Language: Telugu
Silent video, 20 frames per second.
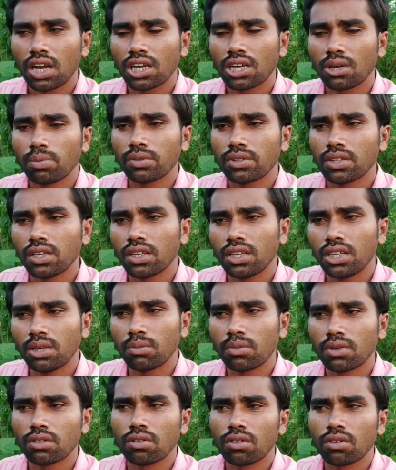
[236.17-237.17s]
కాకపోతే ఈ
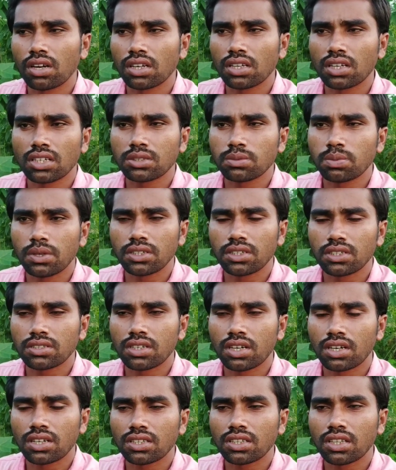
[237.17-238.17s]
మందులు కనుక స్ప్రే
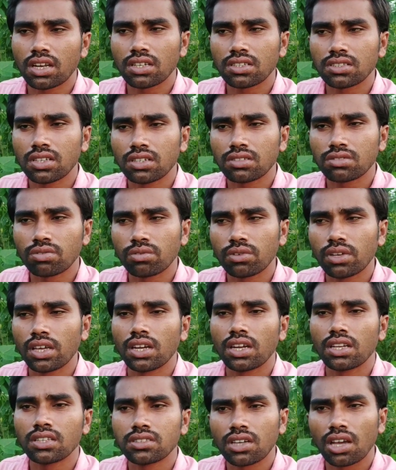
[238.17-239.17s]
చేసినట్టయితే రిజల్ట్స్
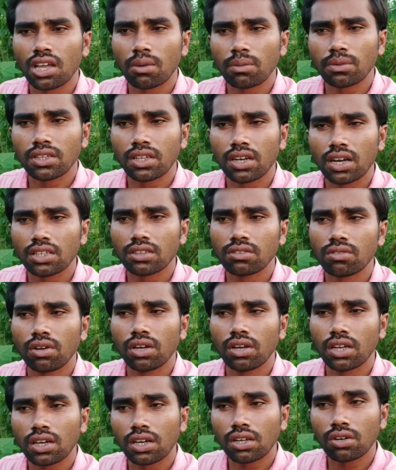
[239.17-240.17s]
ఉన్నాయి నేను చాలామంది
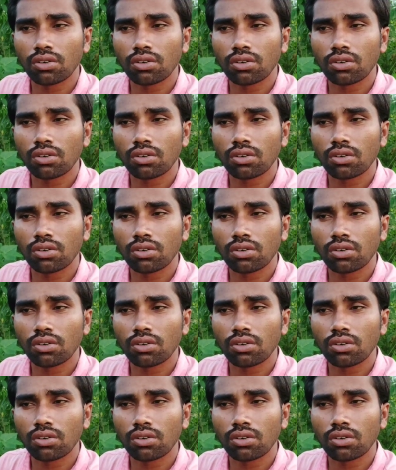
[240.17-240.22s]
రైతుల్ని